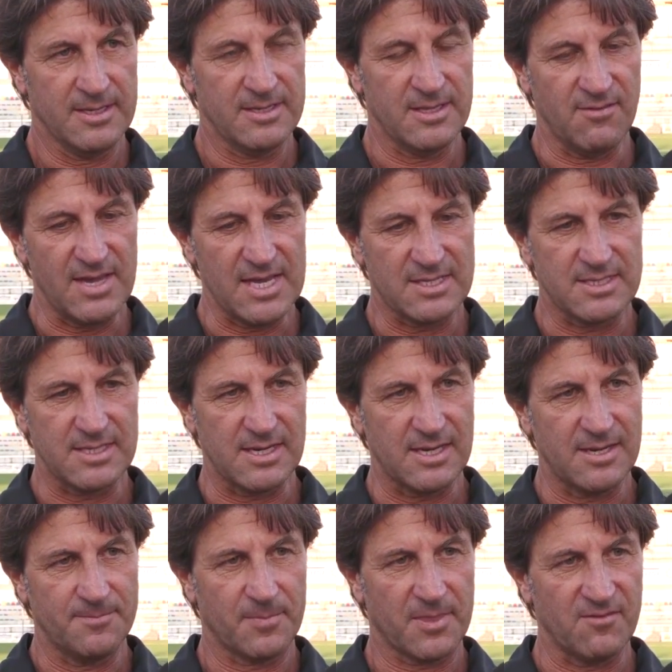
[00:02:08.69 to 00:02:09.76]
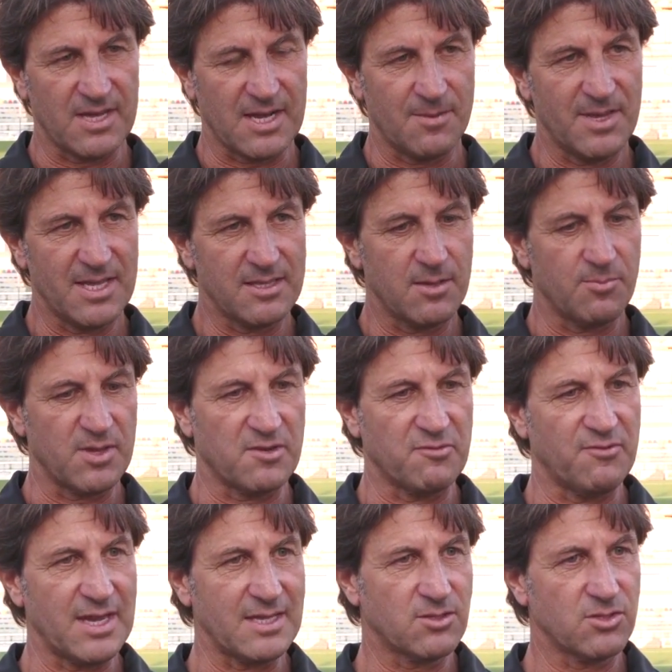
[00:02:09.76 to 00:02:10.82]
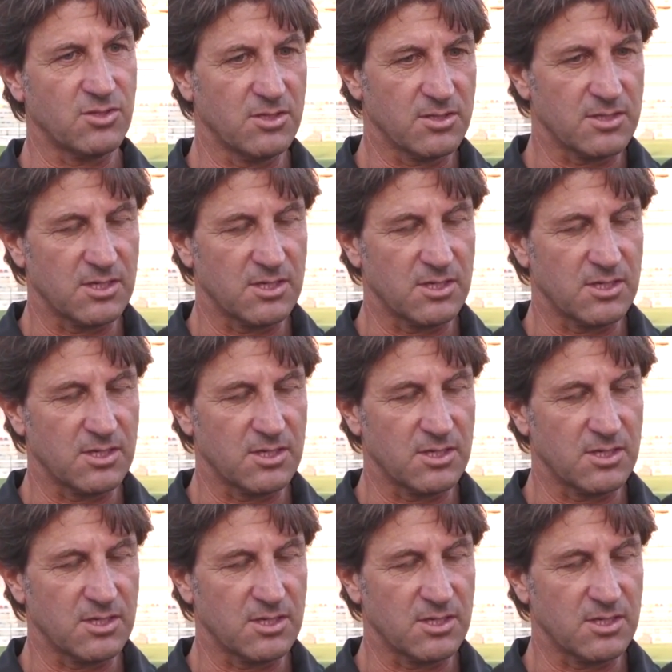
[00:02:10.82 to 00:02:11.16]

devi essere veramente perfetto,